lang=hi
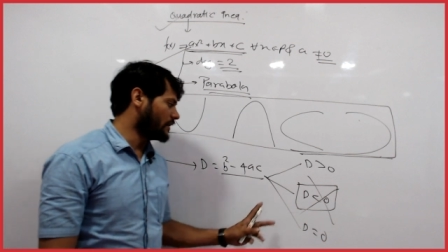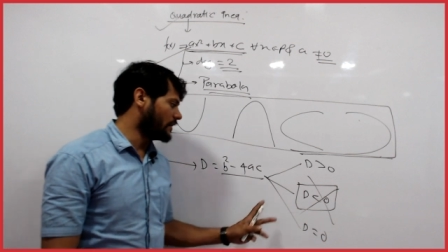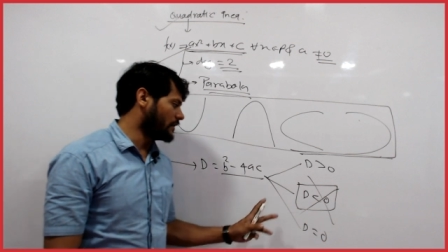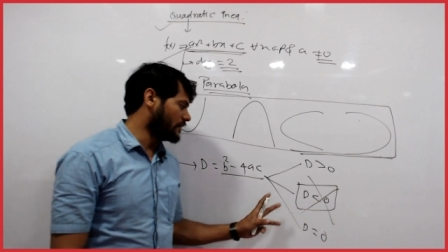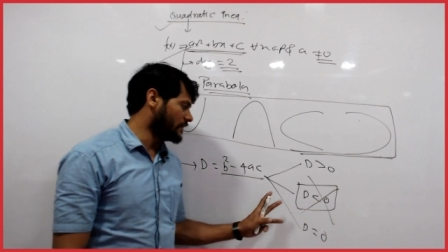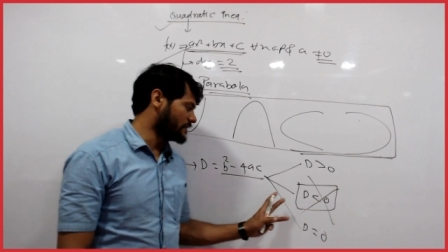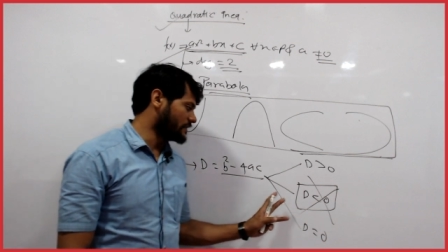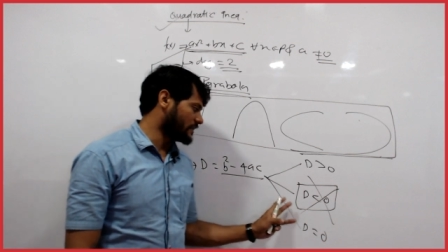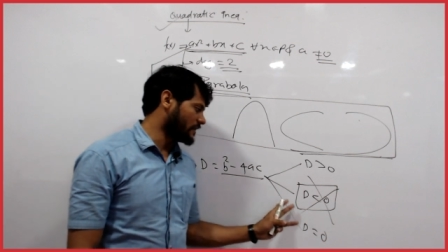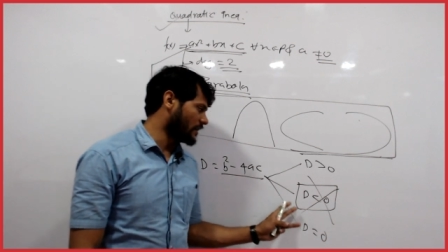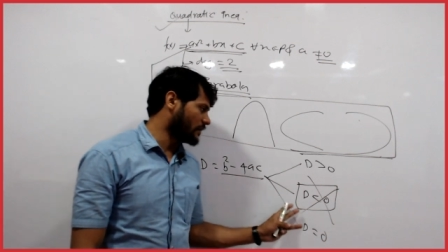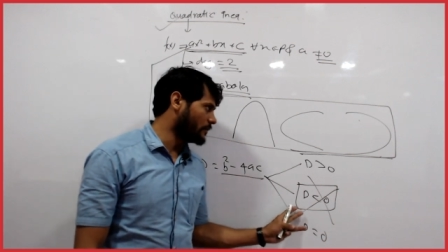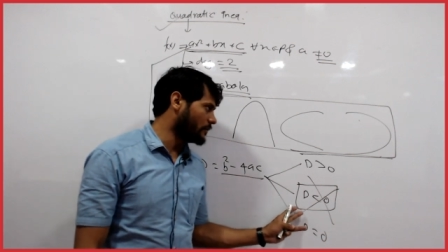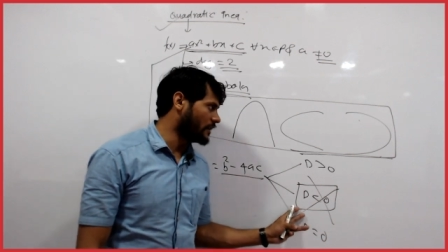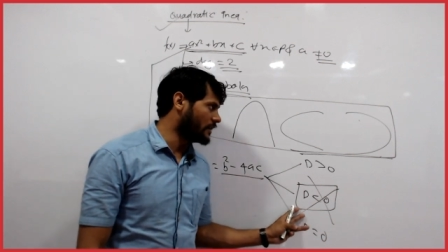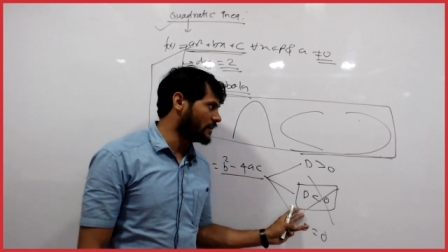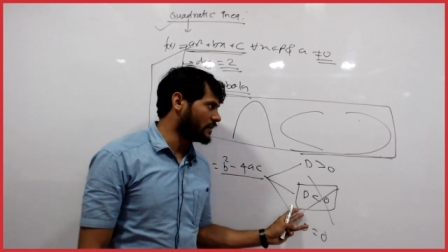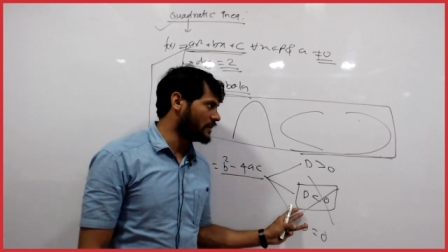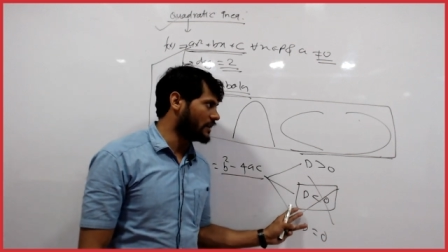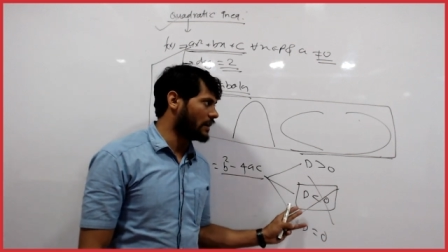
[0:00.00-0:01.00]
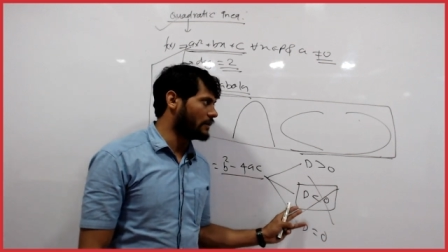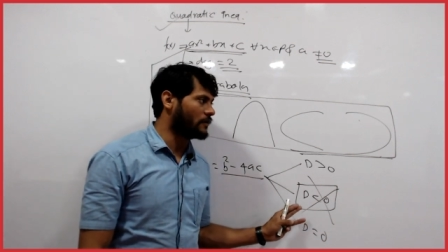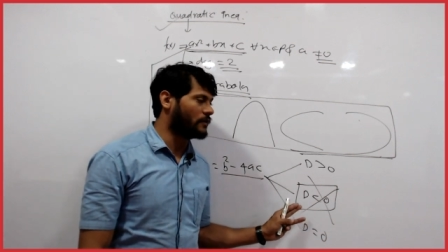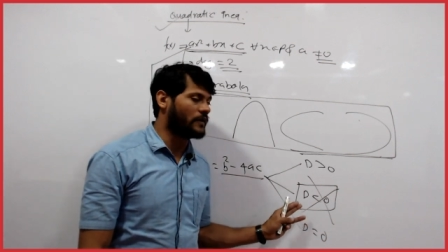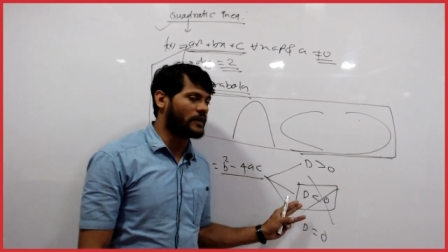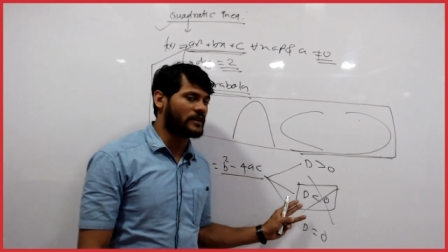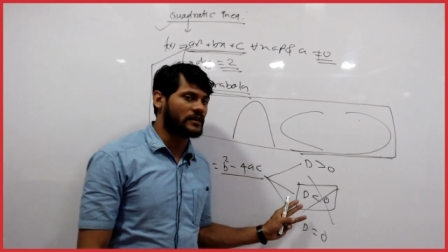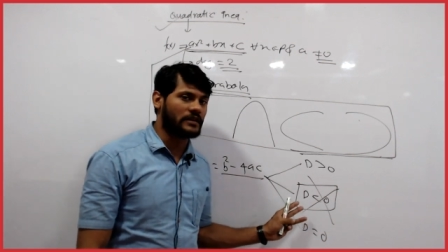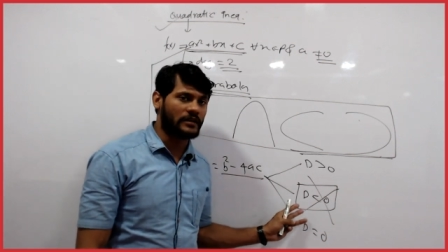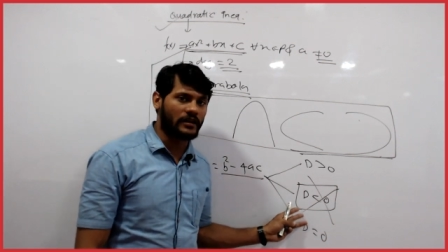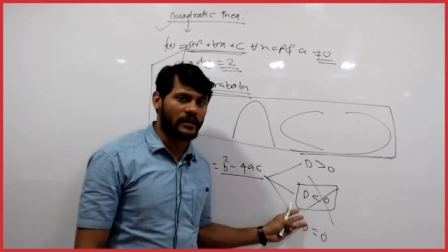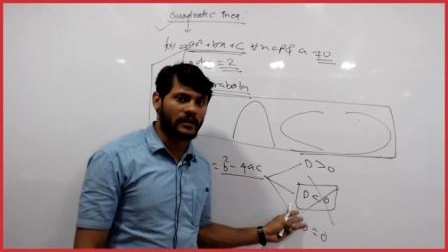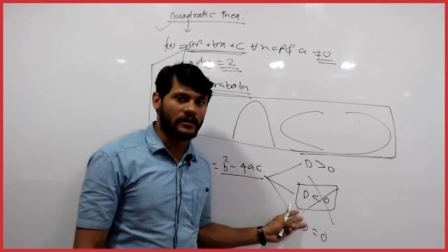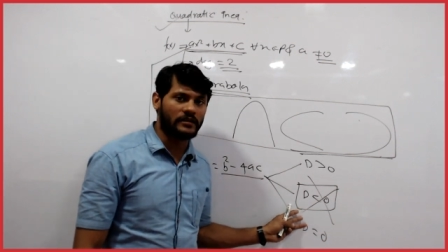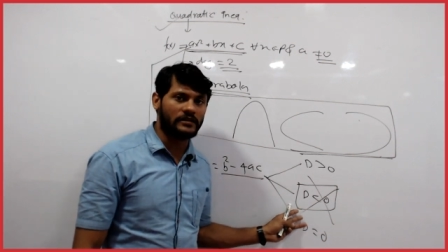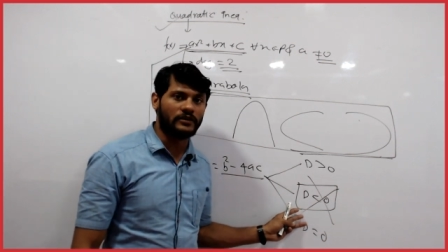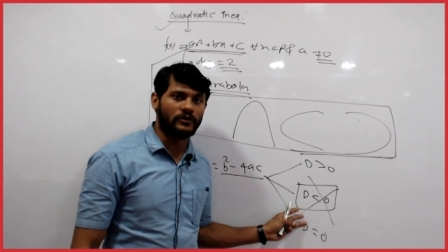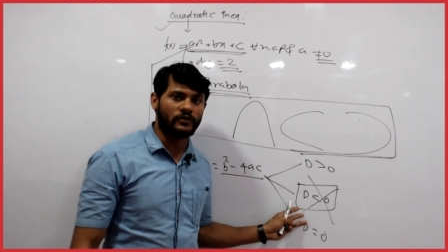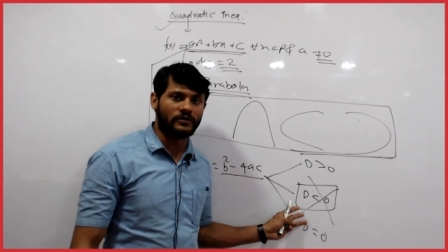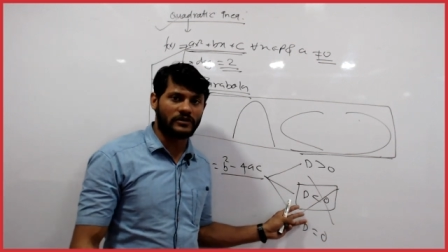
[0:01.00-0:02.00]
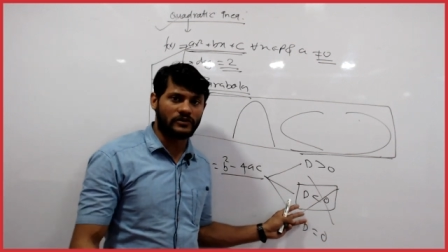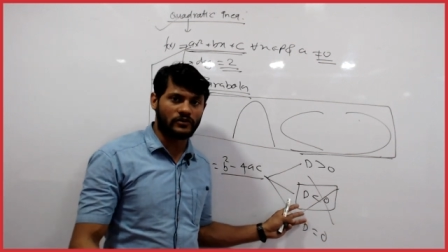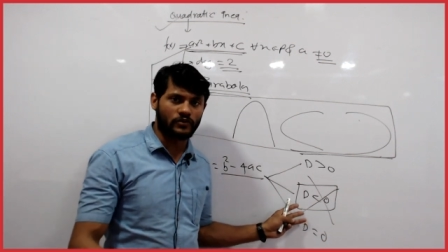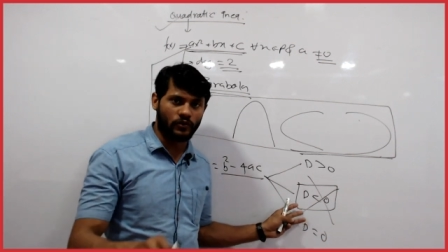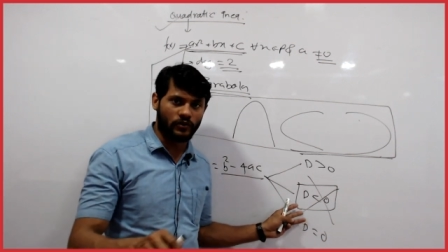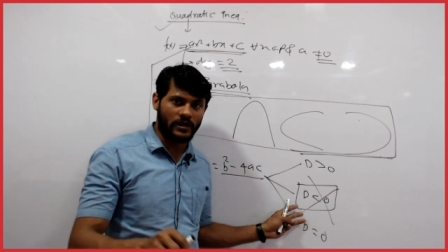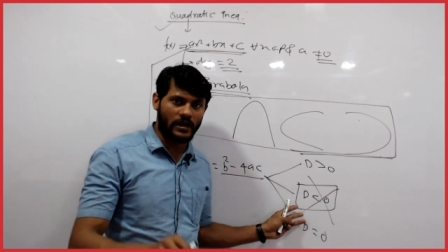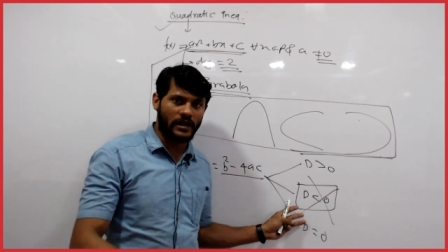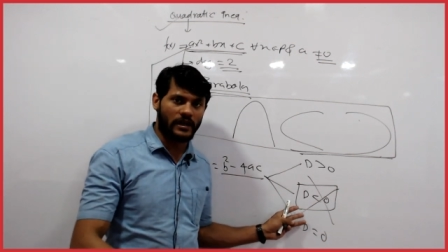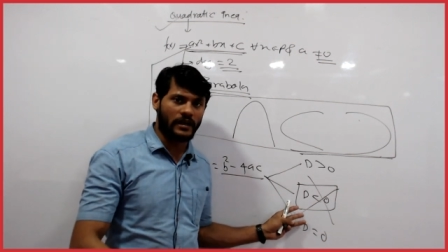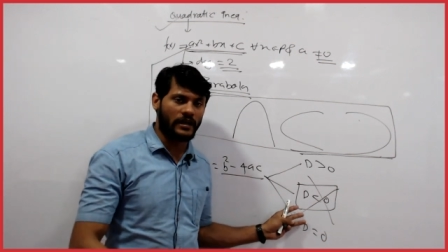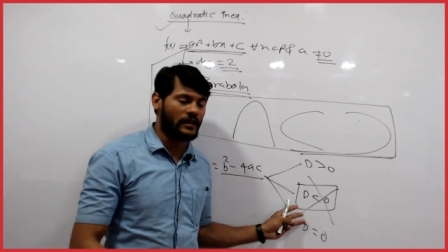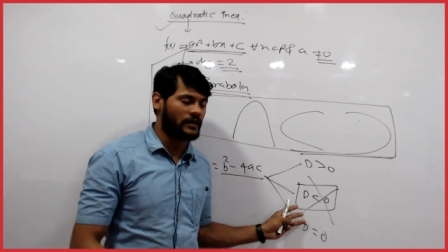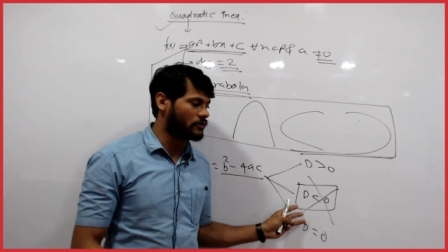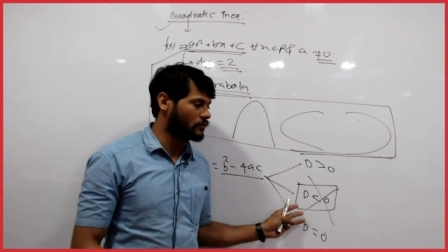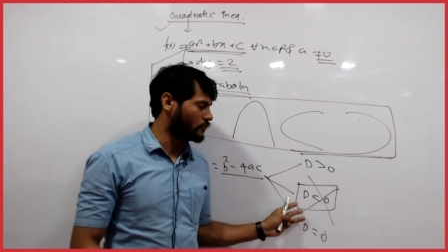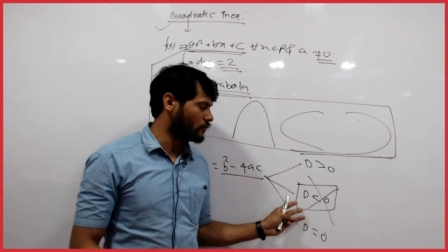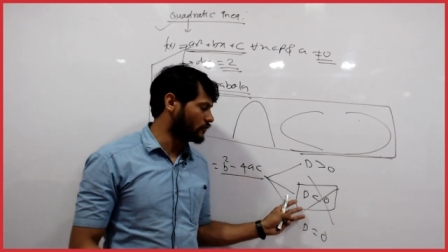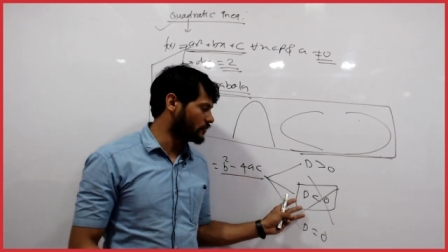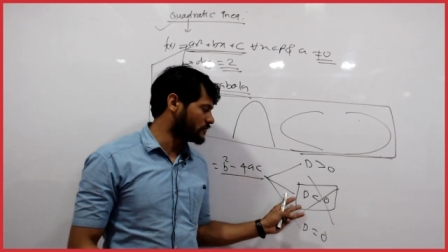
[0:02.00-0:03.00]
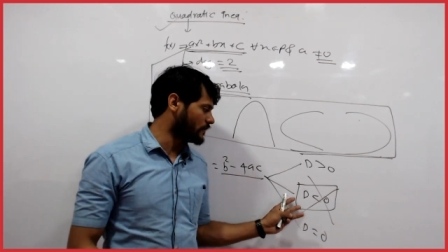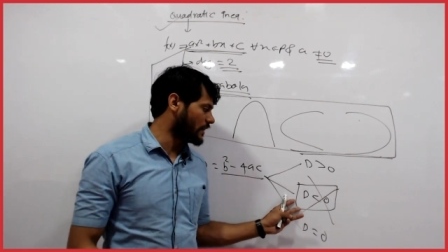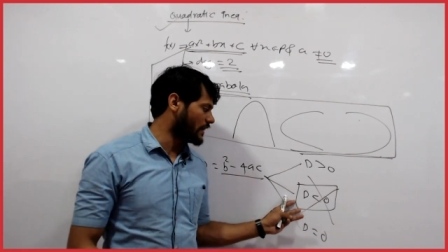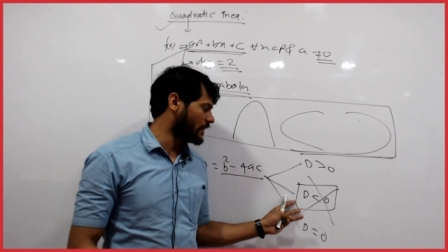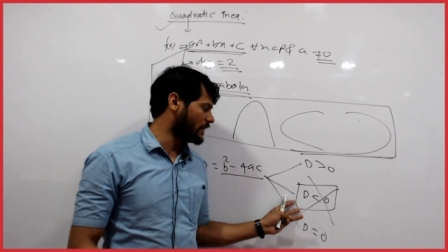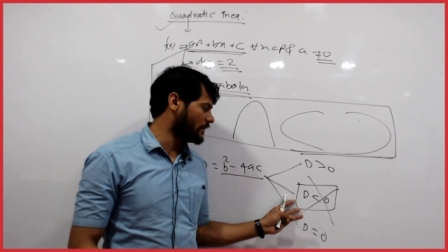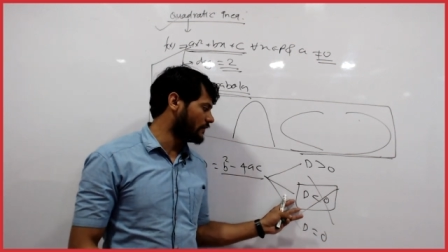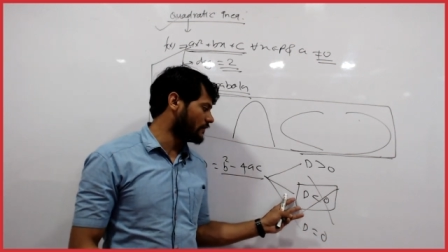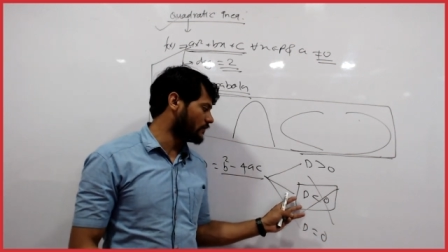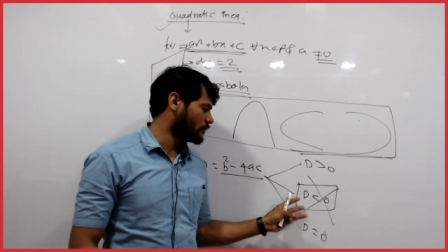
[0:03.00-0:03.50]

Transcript: डिस्क्रिमिनेंट या विविक्त कर जीरो से छोटा है तो उस वाली